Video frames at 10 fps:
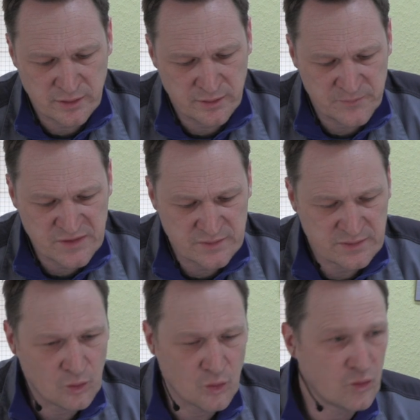ähm,
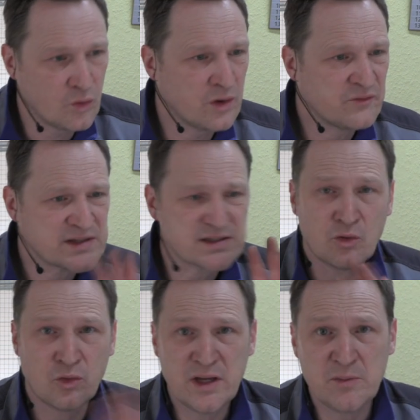Saugrohre, was
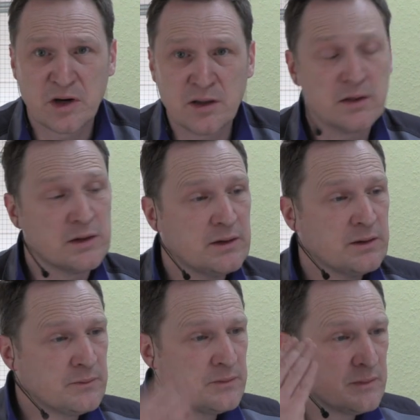auch immer.
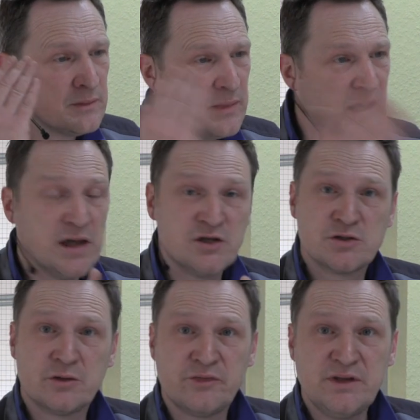
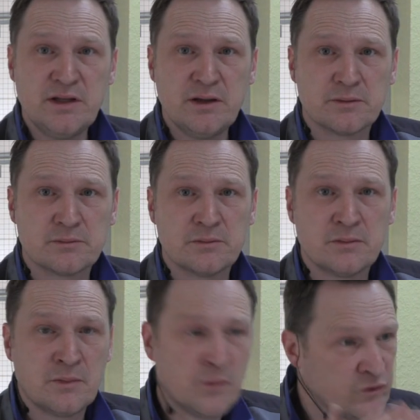Engine of the Year.
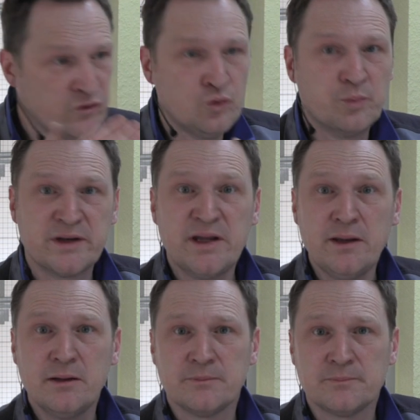Super
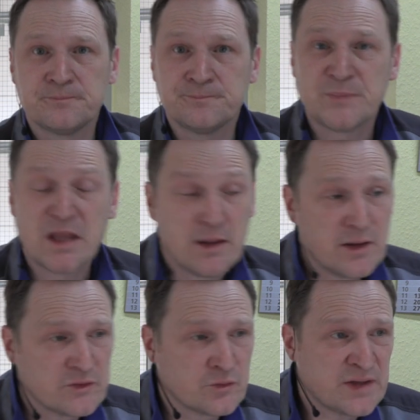Ding.
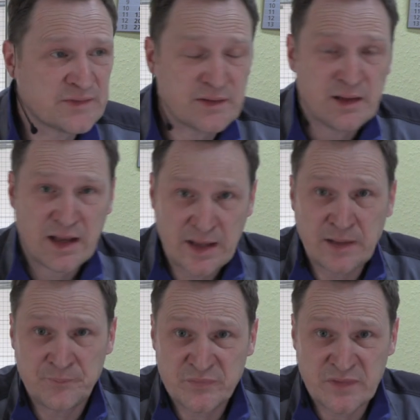So, das,
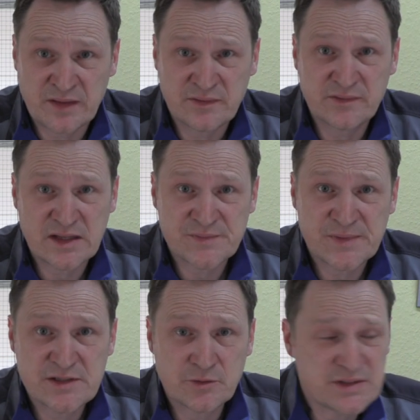das ist das,
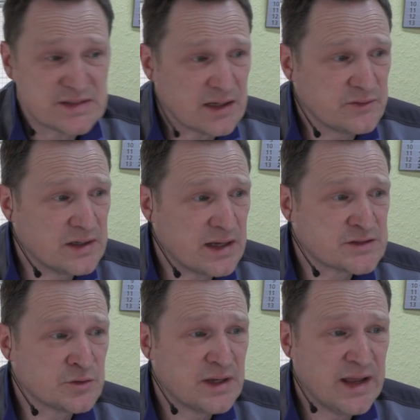was ich euch sagen will.
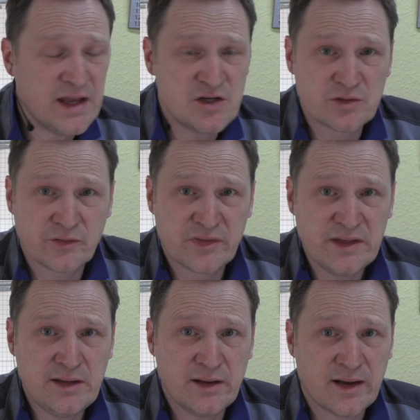Also Engine of the
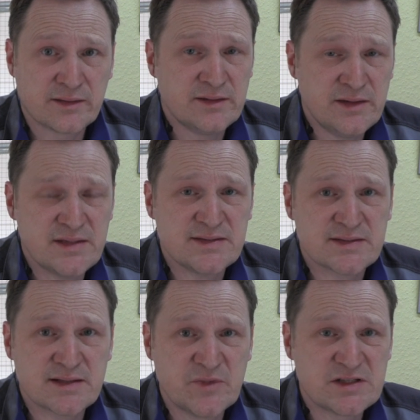Year hat
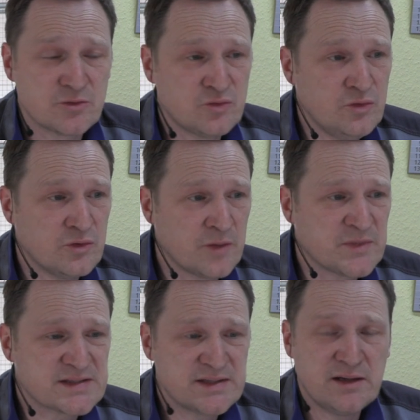nichts damit zu tun, ob
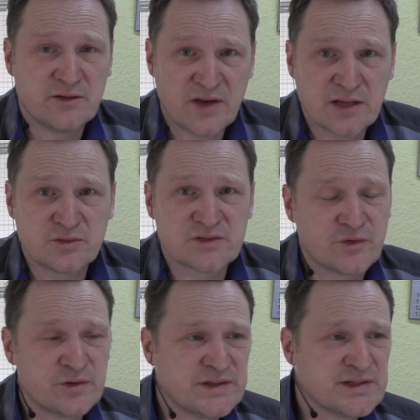das Ding
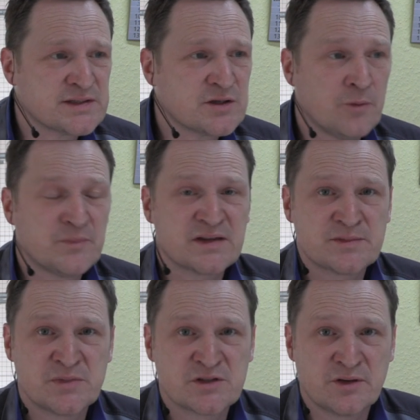wartungsfreundlich ist, ob
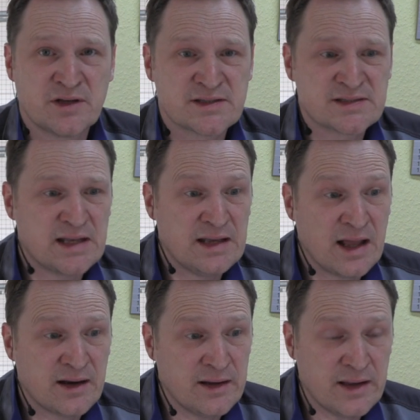das besonders
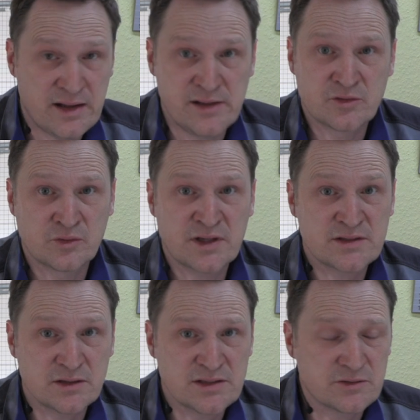lang hält oder
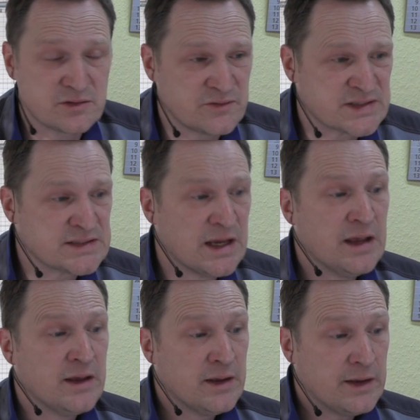sonst irgendwas.
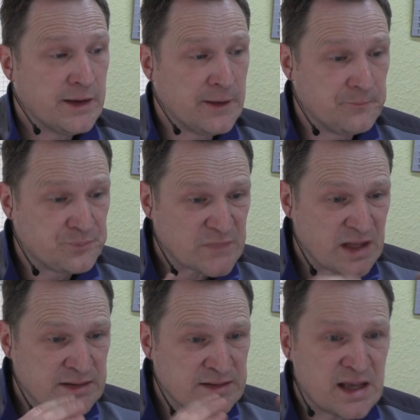Ähm,
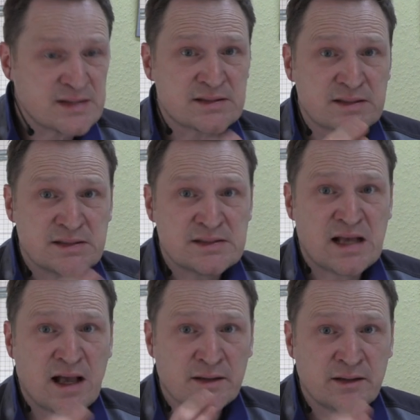das
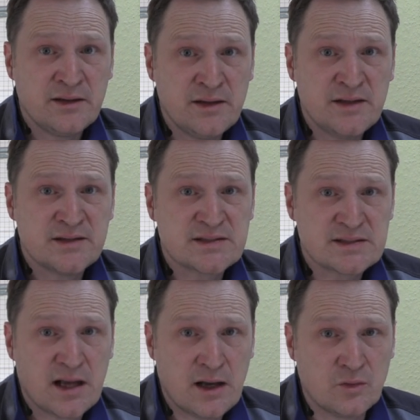sagt
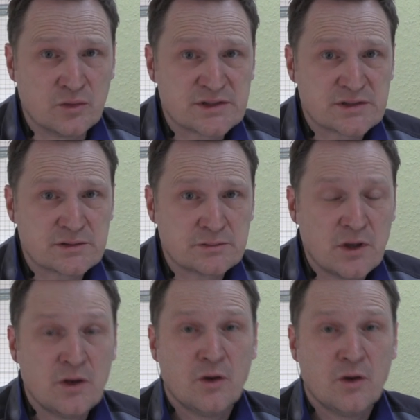nichts aus.